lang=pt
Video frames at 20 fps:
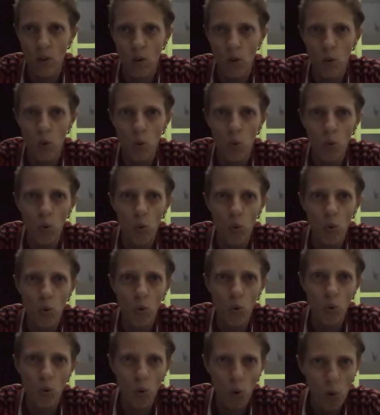o,
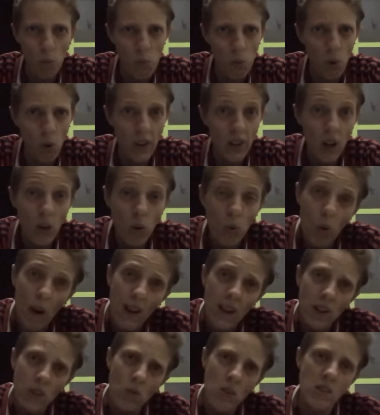o robô, não o
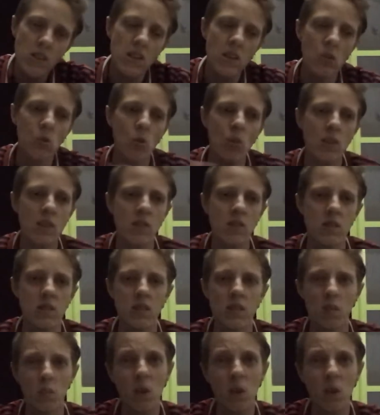R2D2.